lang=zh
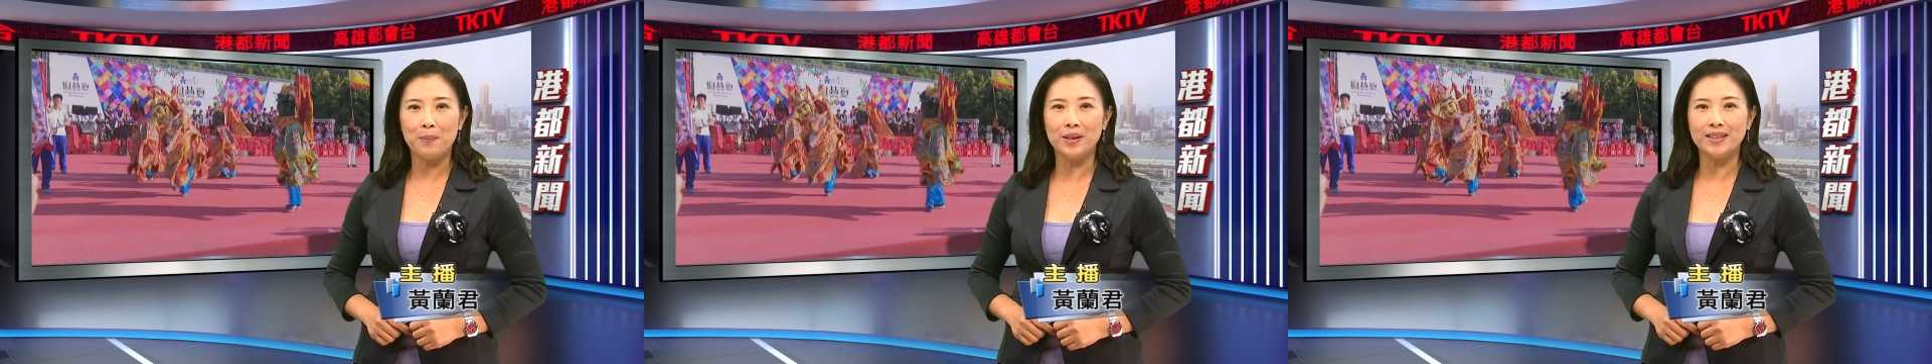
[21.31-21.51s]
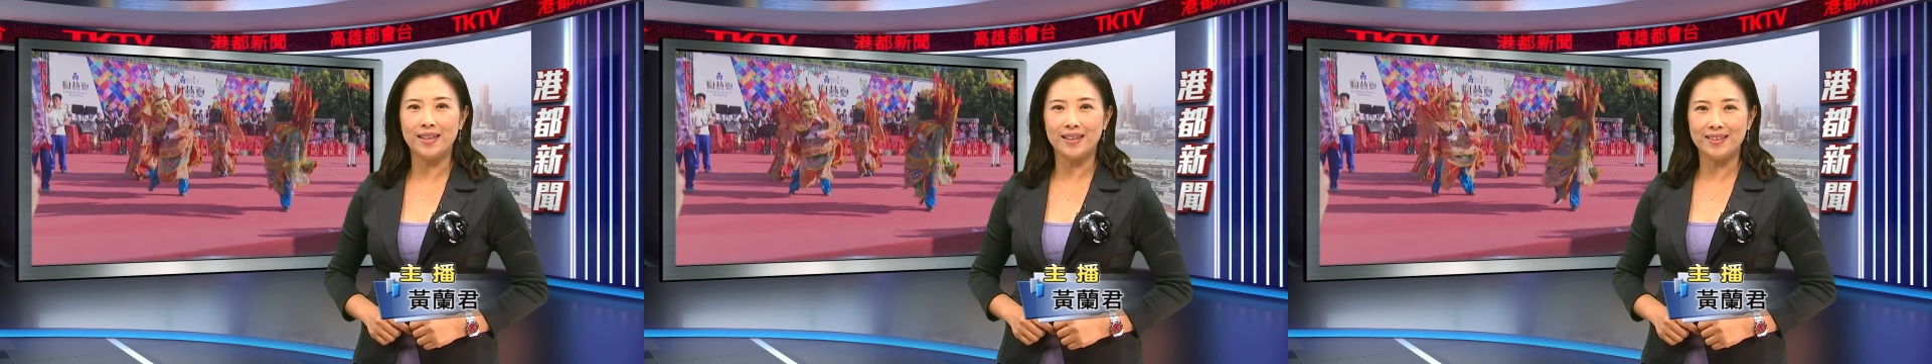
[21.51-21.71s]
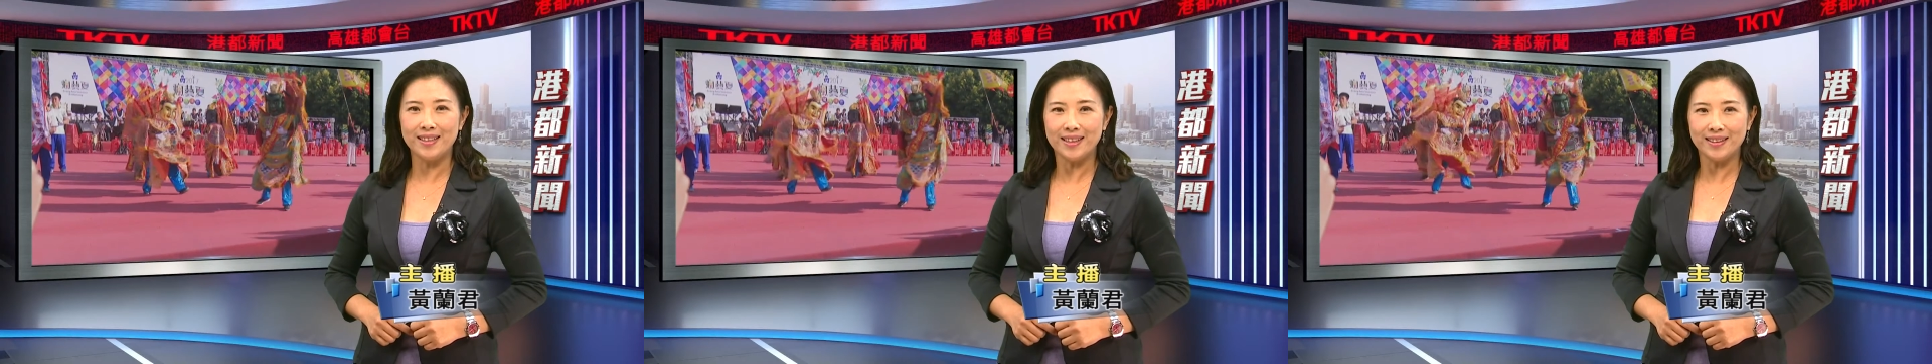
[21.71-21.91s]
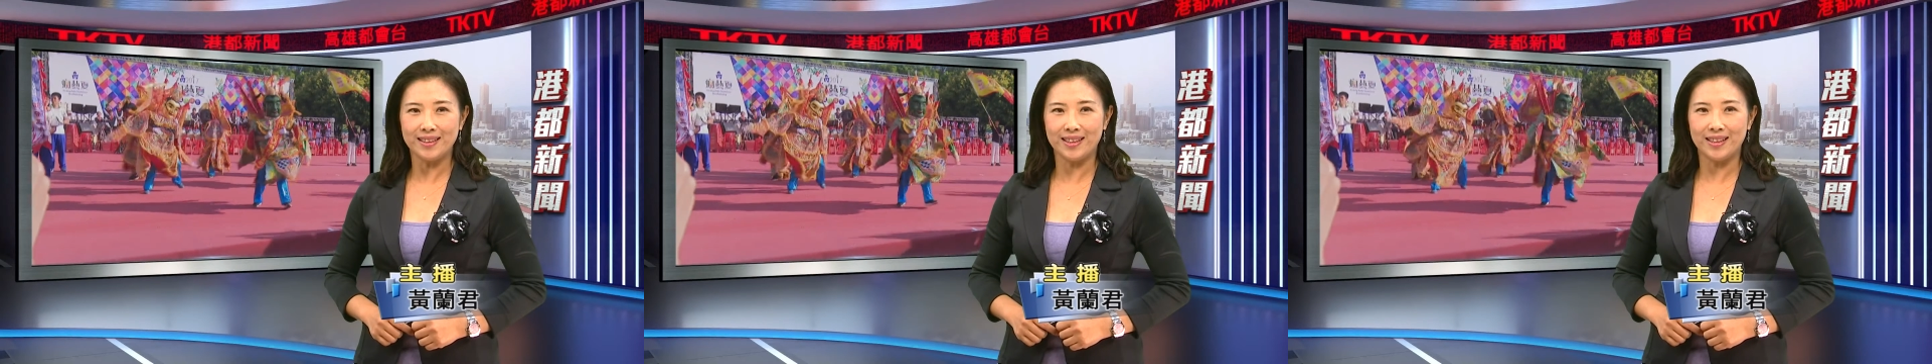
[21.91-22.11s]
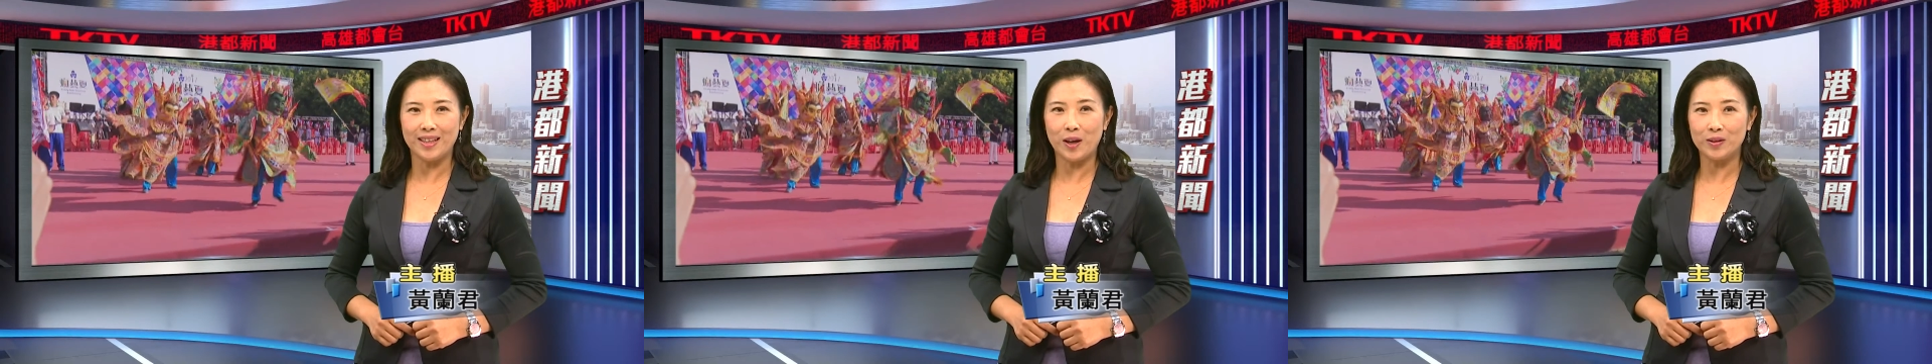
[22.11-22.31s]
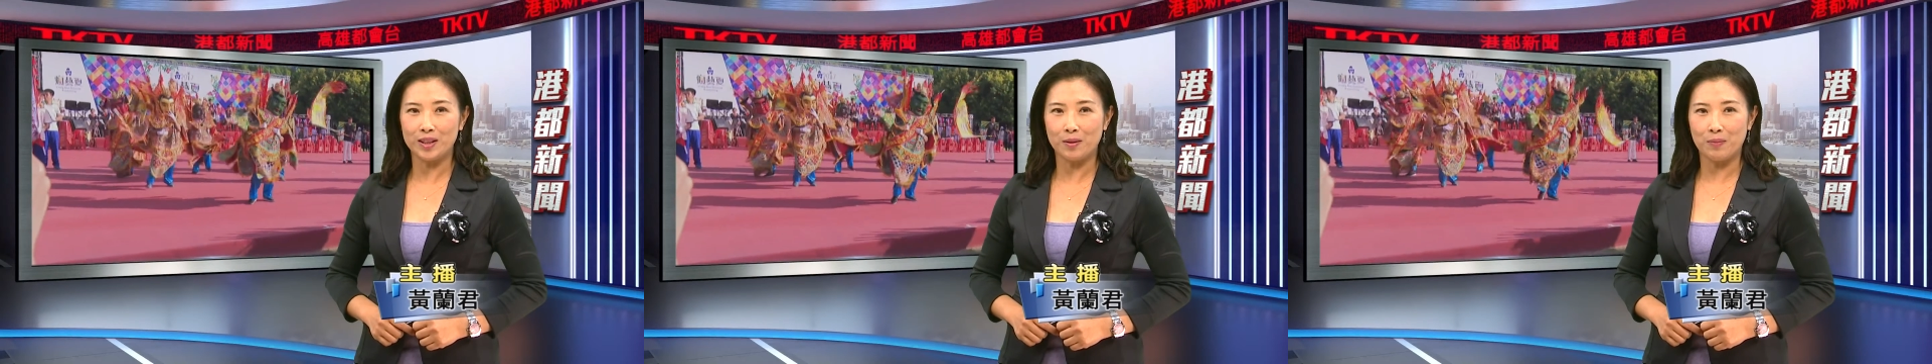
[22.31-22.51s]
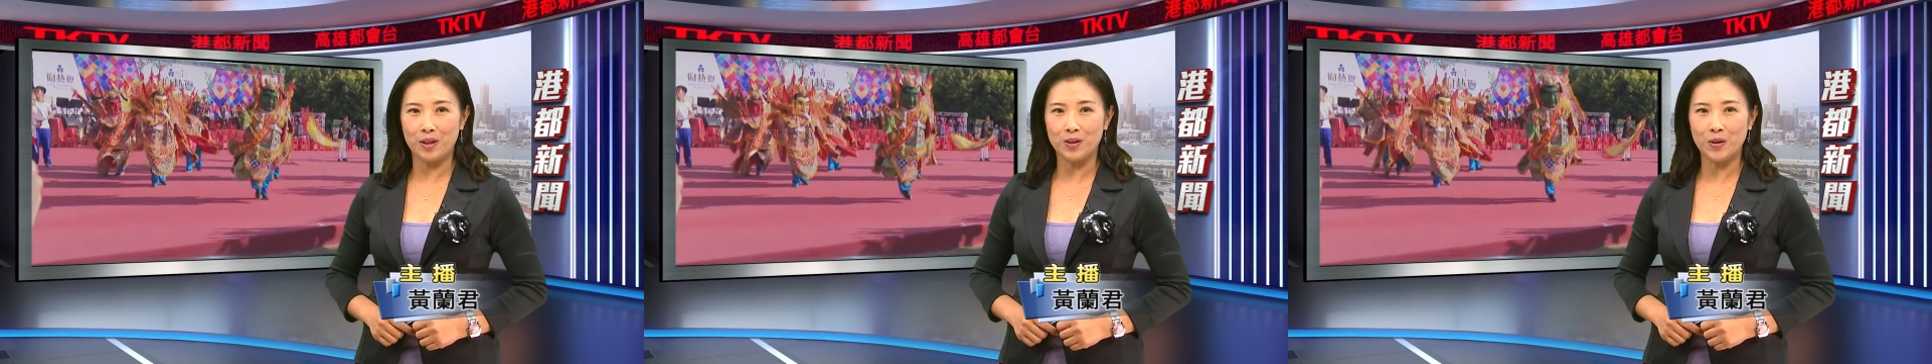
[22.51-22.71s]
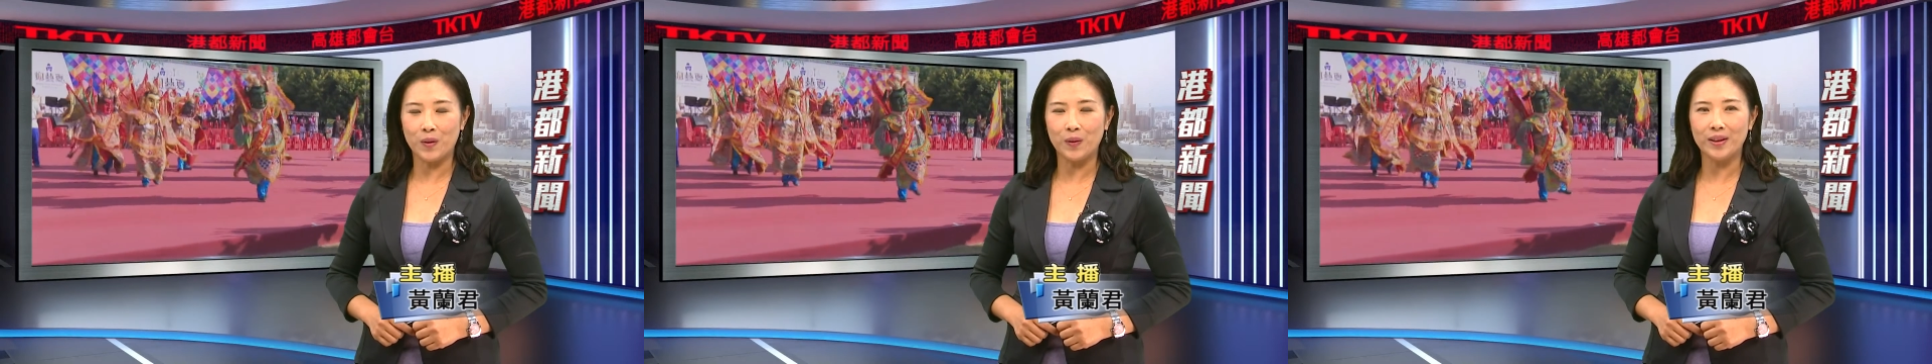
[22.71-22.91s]
并且热情邀请
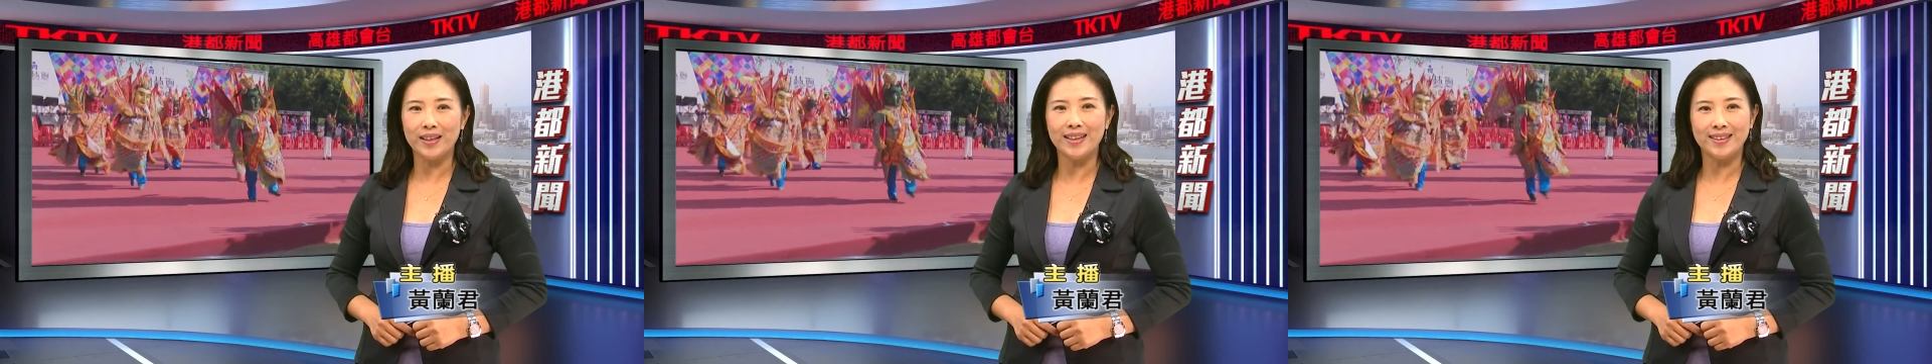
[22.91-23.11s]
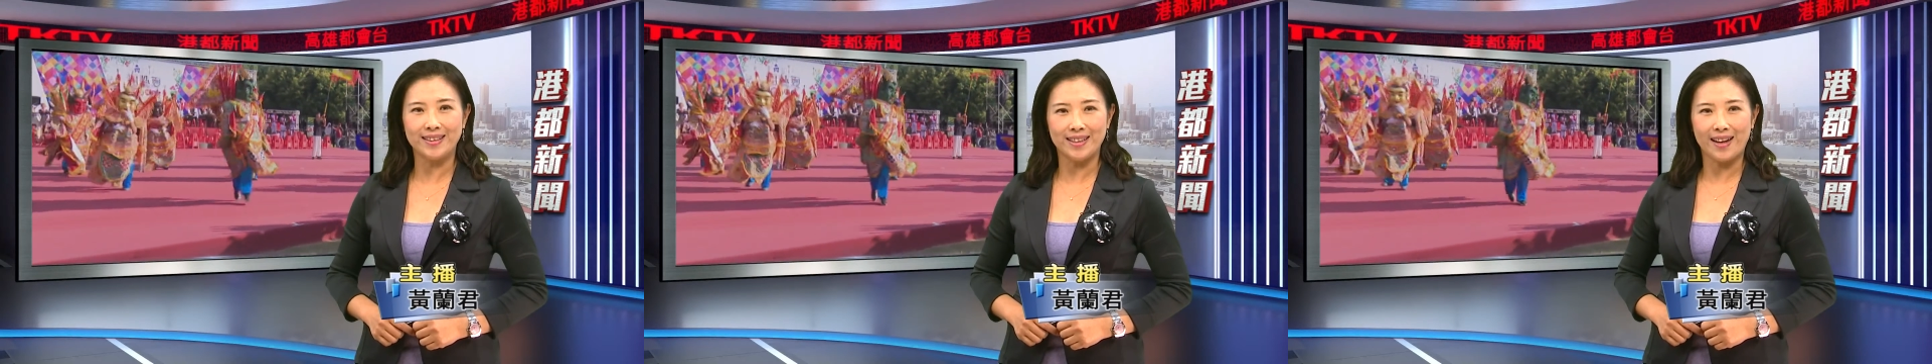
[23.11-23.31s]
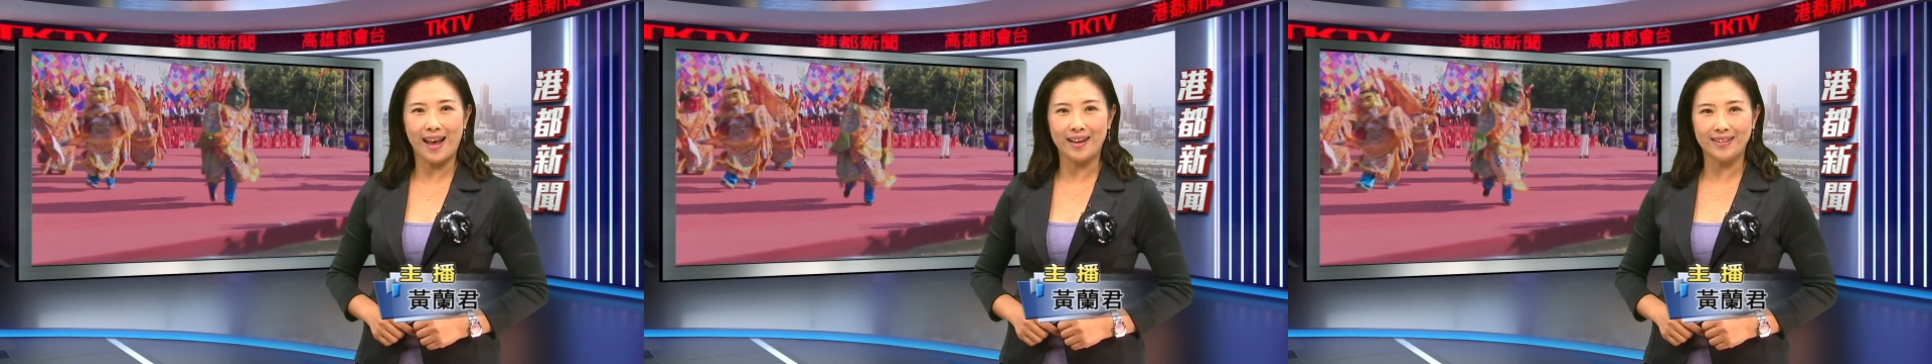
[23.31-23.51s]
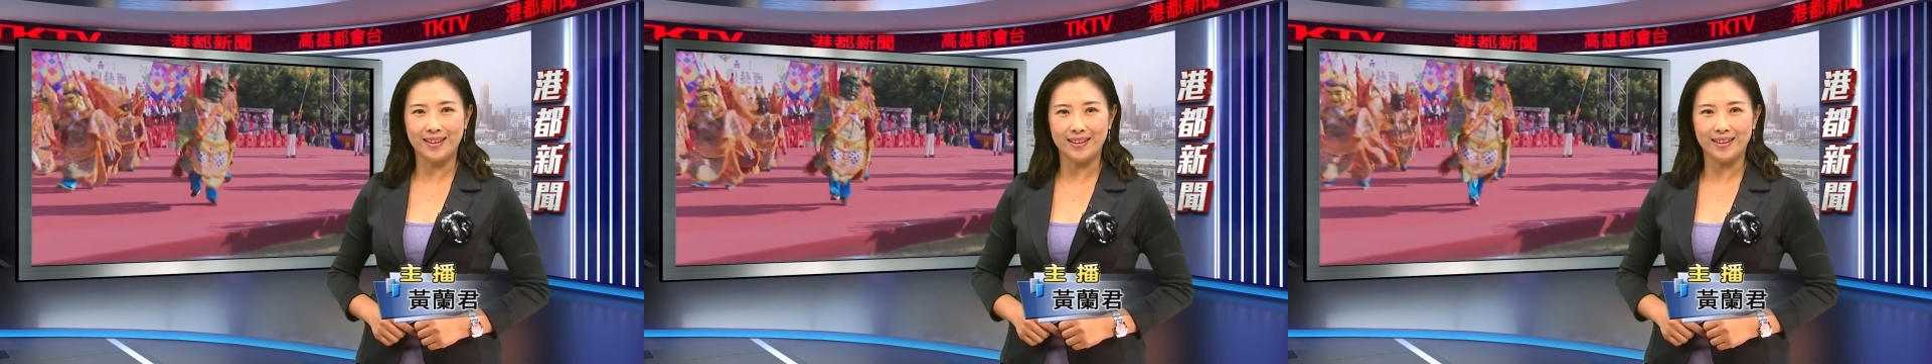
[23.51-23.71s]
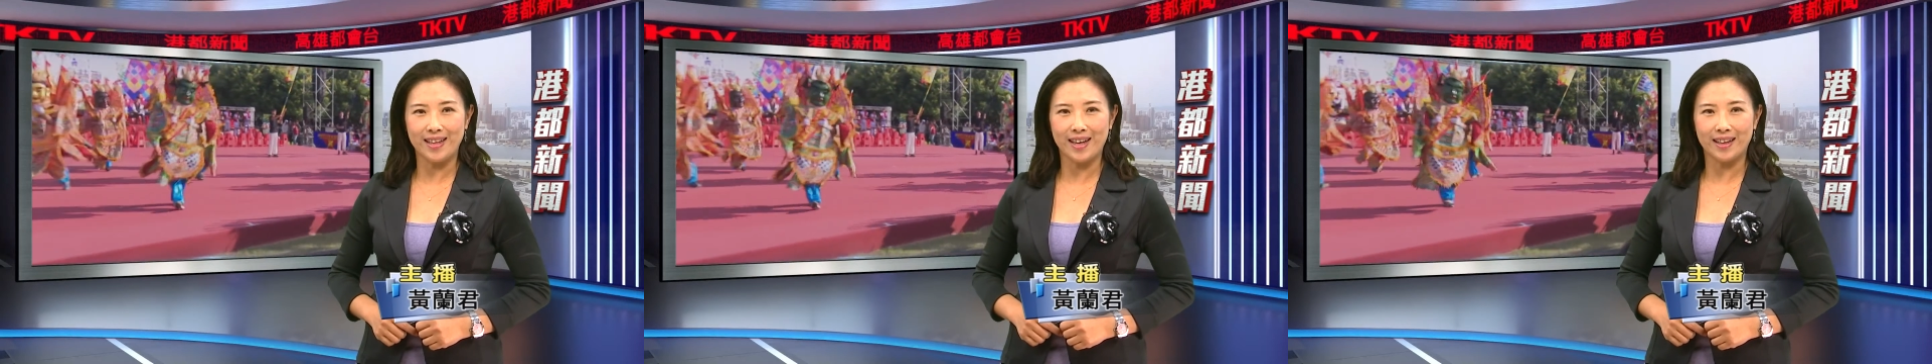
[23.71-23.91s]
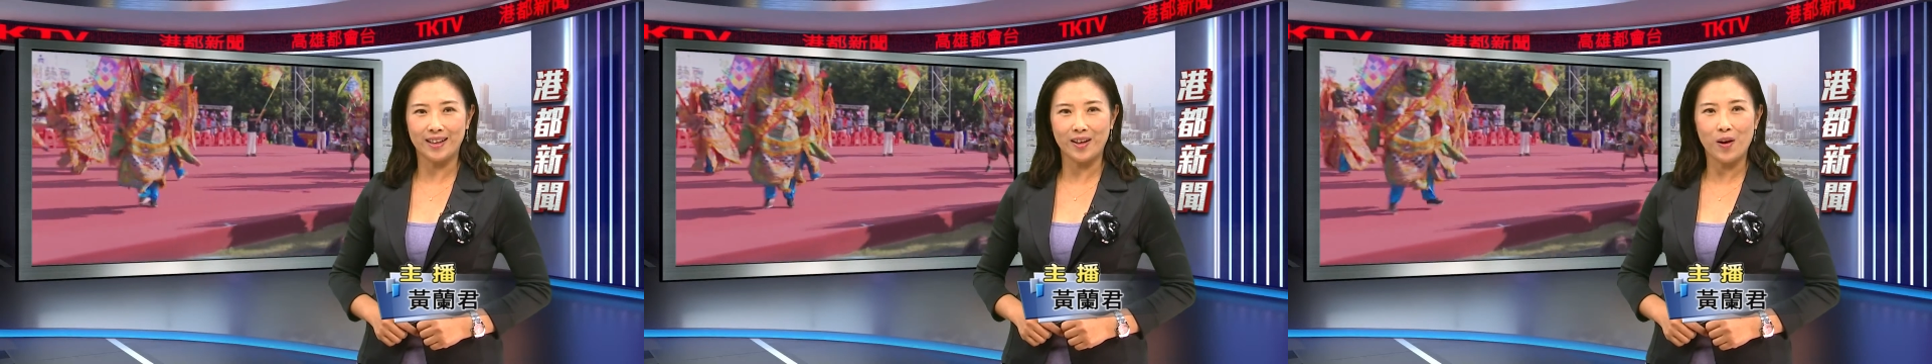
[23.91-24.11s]
民众一起来体验